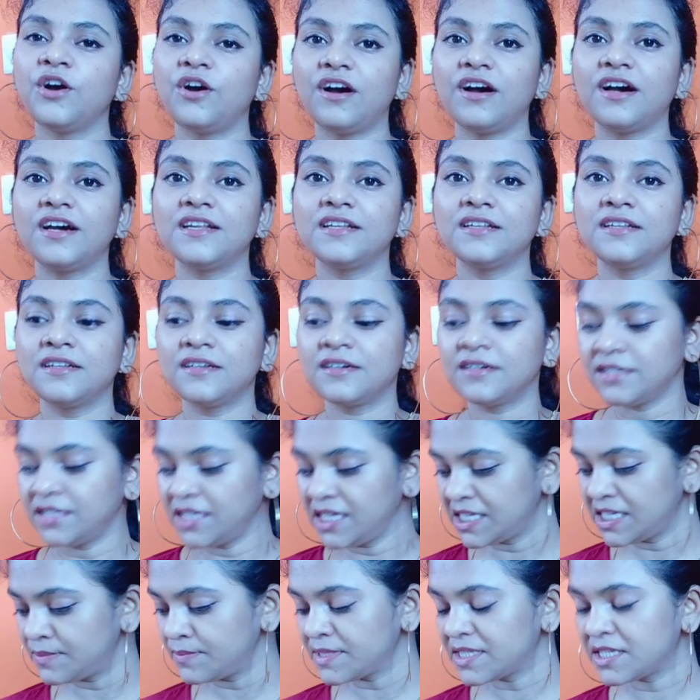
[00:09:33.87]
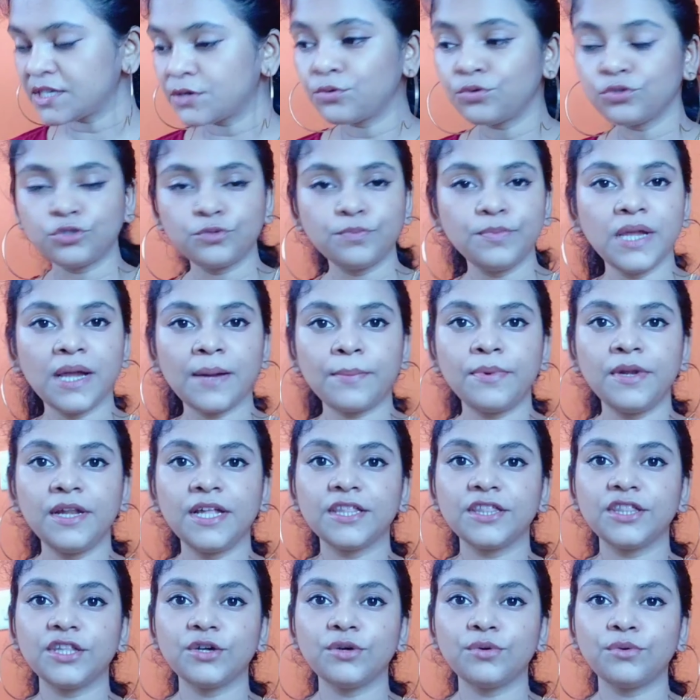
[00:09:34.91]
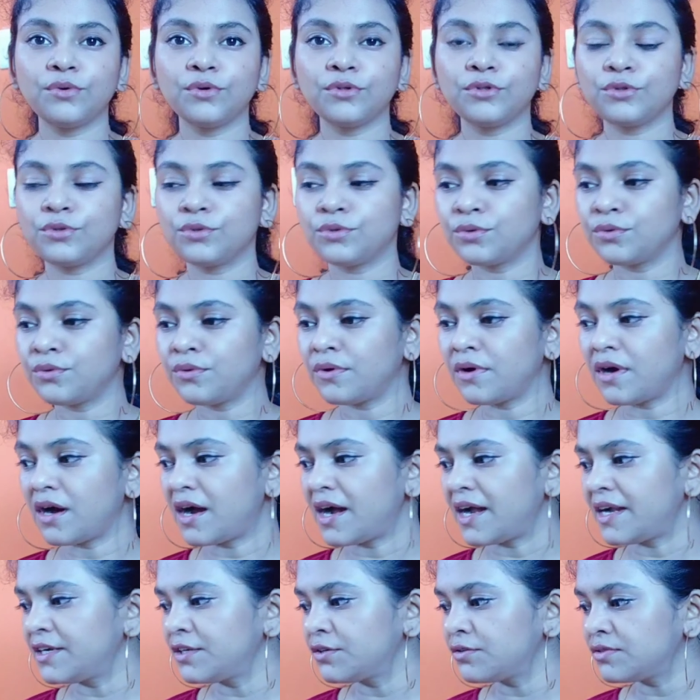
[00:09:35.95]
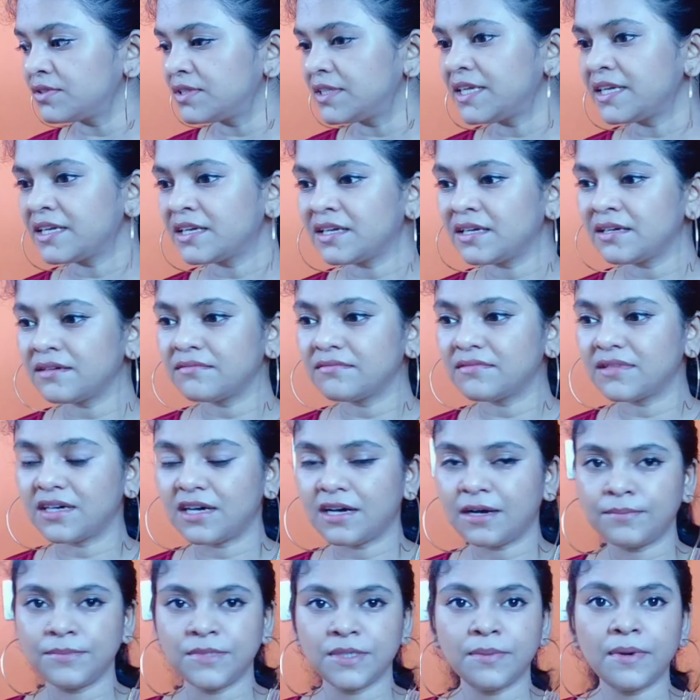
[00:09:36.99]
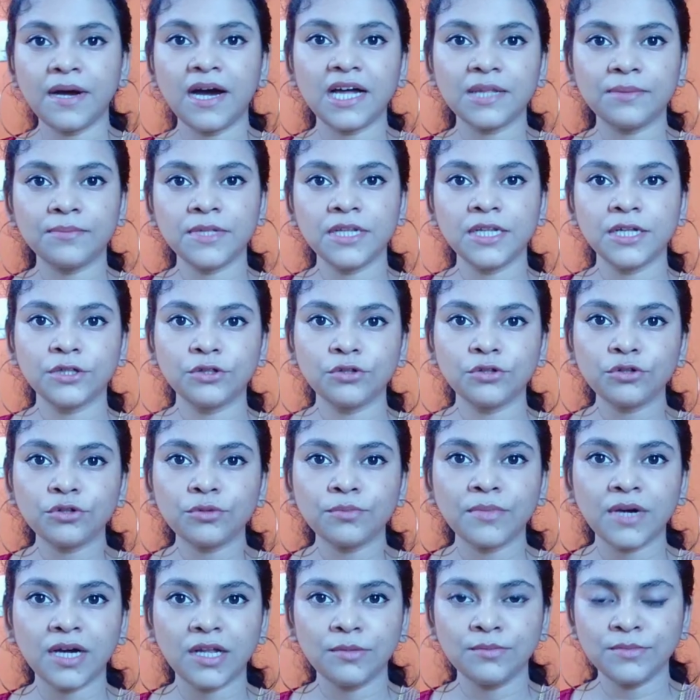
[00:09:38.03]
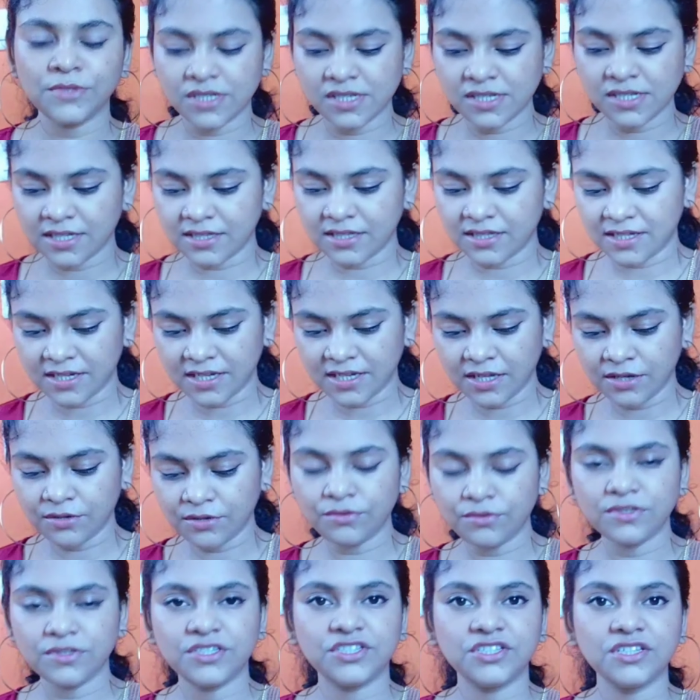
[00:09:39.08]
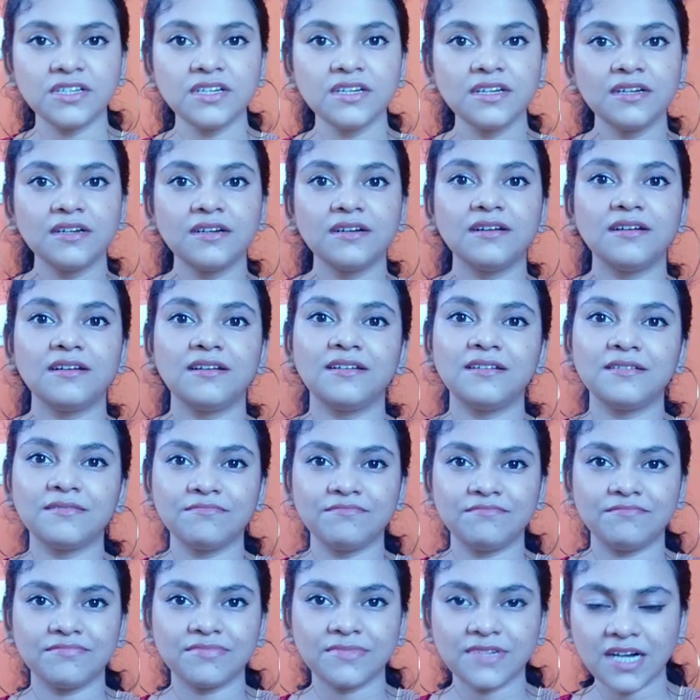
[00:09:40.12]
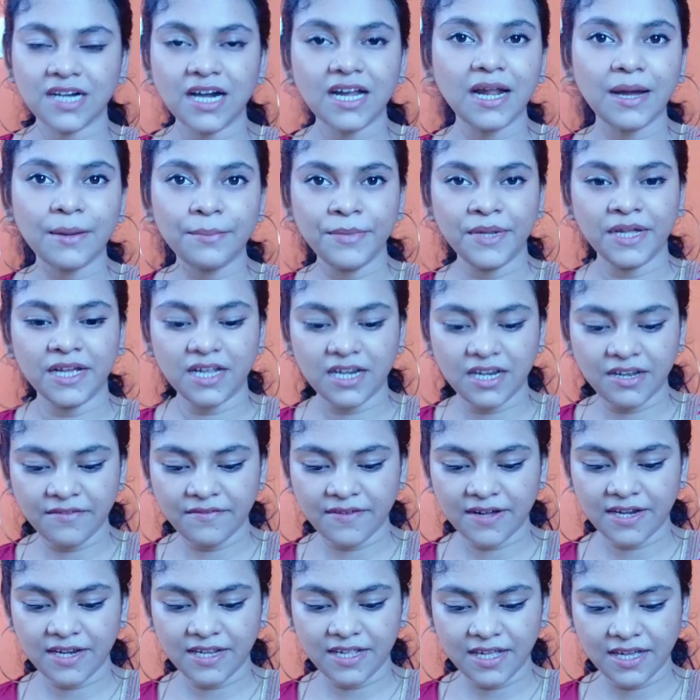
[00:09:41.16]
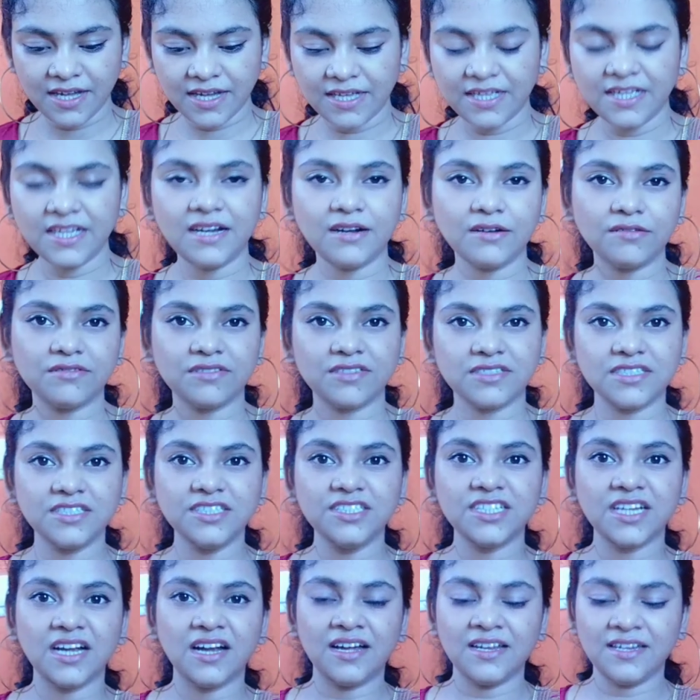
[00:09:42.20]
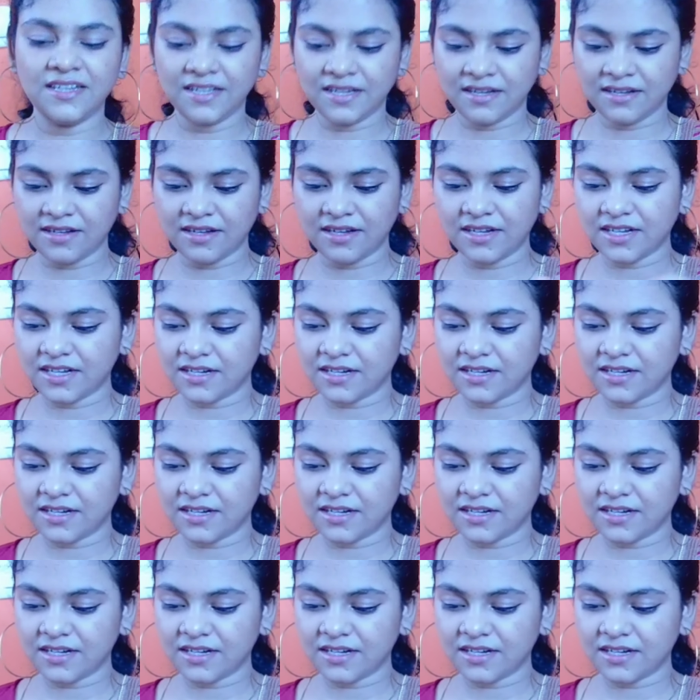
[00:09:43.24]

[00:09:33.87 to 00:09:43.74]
और इसमें से कुछ भी आप लेते हो तो आई डोंट थिंक आप जब हाथ में लेते हो तो मालूम चल जाता है कि कुछ ख़राब निकलने वाली है या कुछ जाल या